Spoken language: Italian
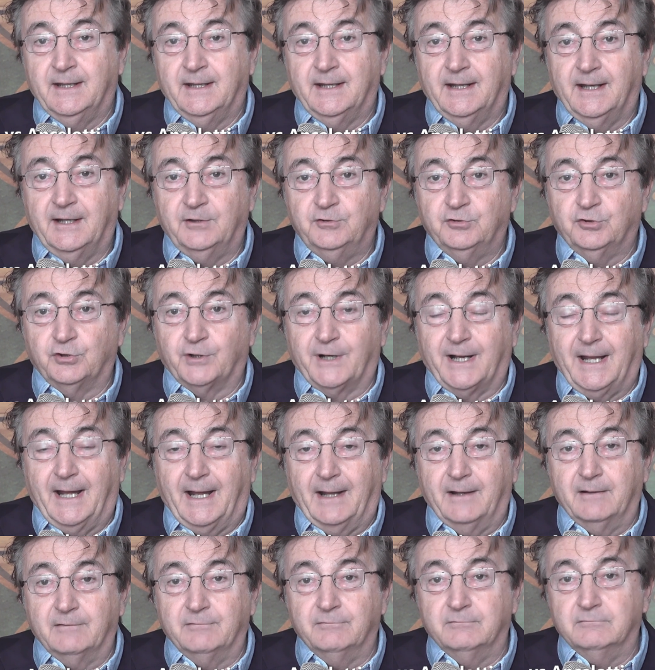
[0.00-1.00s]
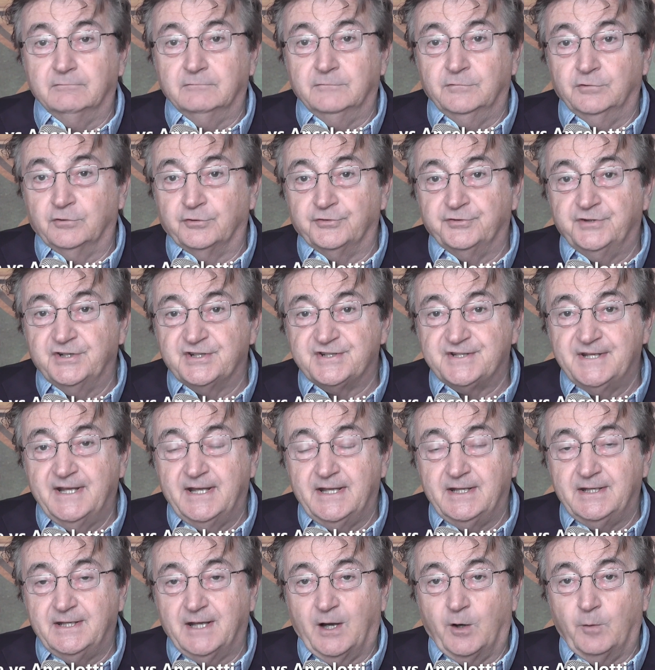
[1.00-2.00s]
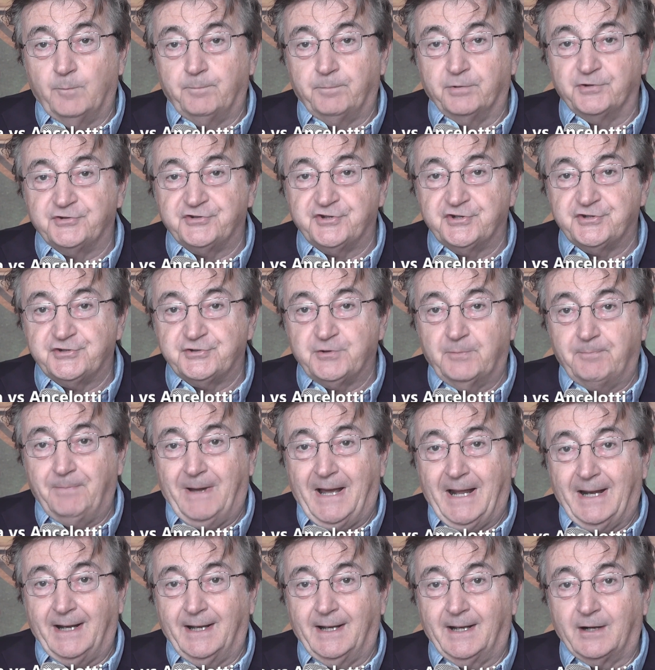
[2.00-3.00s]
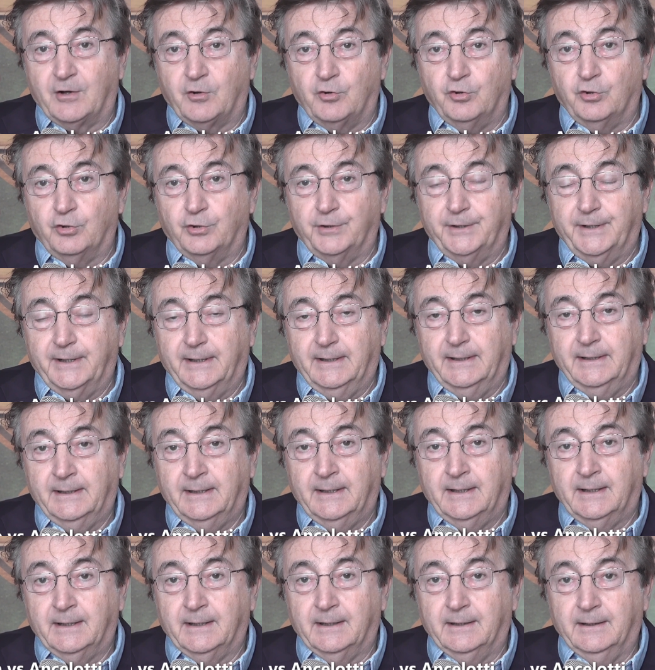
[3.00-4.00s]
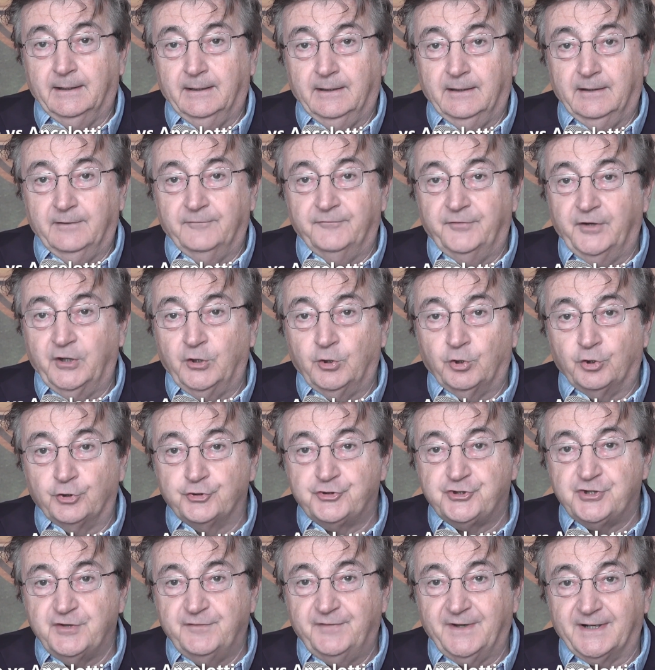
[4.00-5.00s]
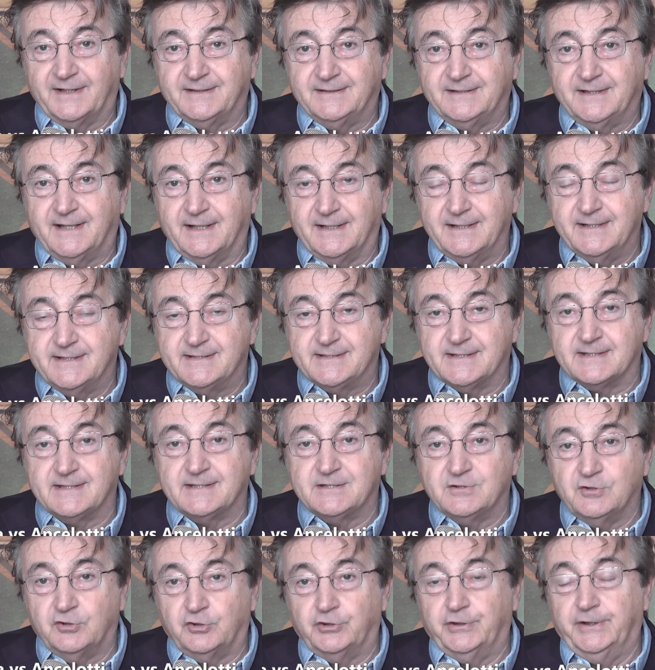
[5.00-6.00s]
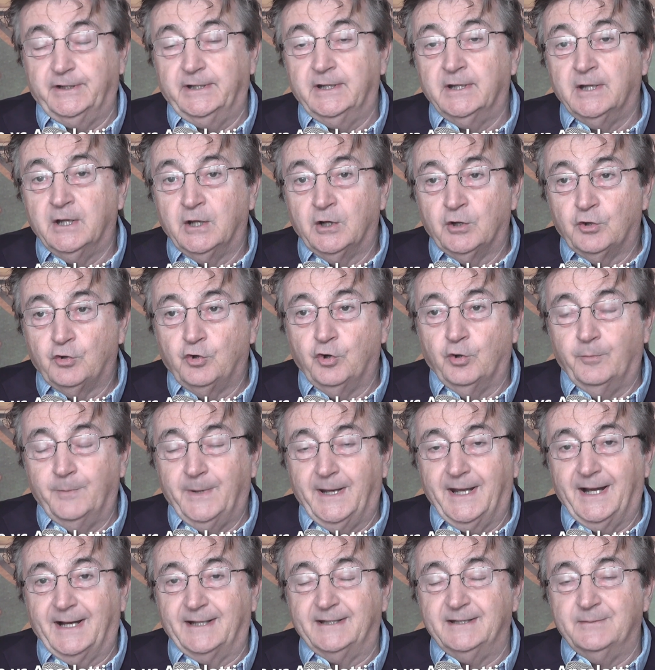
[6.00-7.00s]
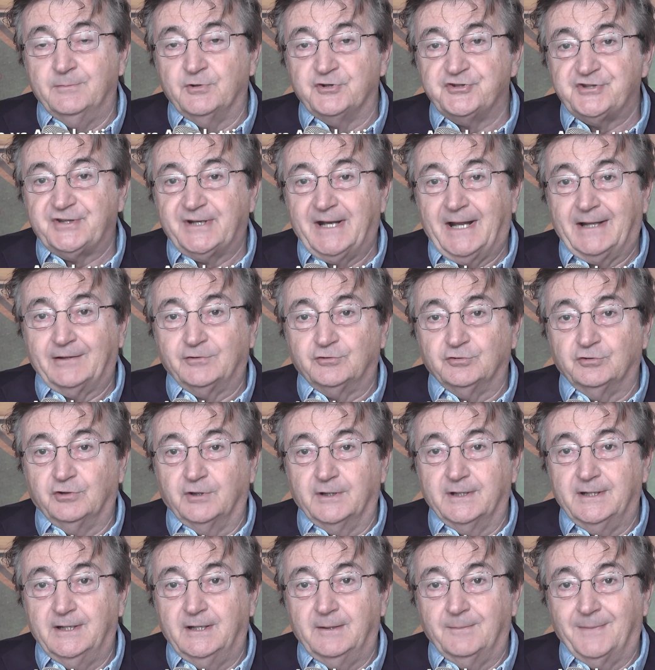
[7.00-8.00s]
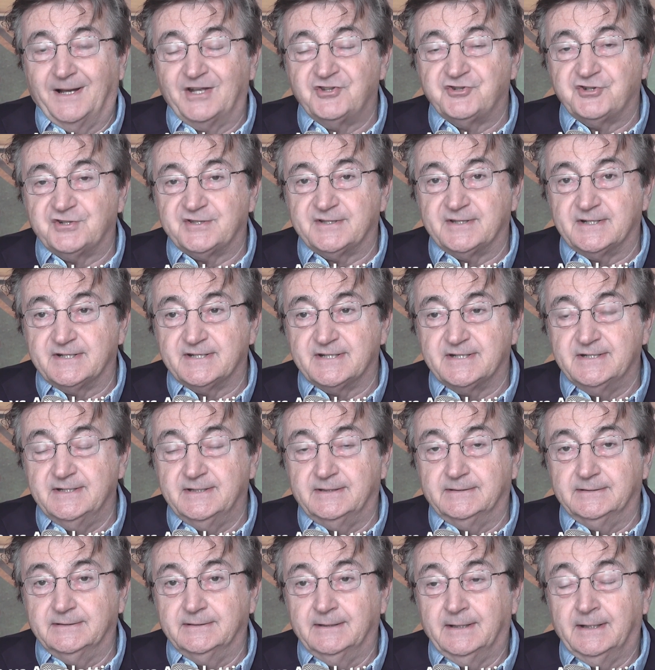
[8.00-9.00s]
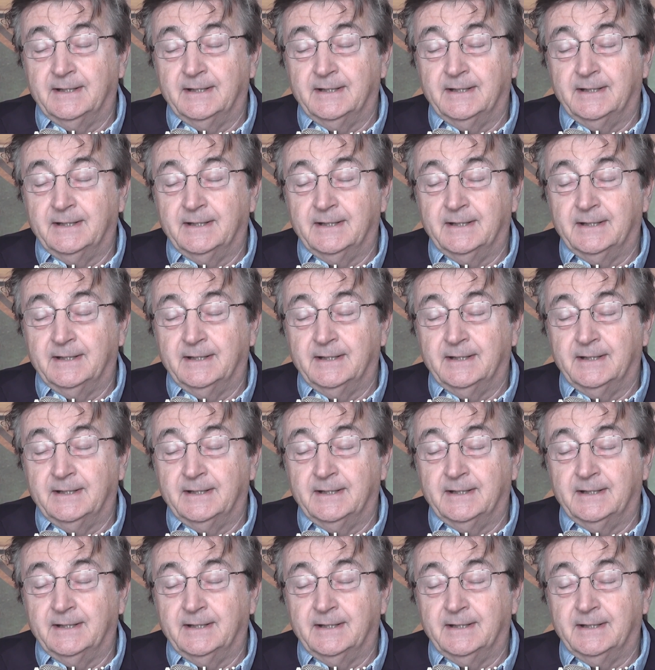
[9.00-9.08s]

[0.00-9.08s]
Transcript: ed ora non disdegna un possesso palla con eh, veloci verticalizzazioni come ha dimostrato il Manchester City.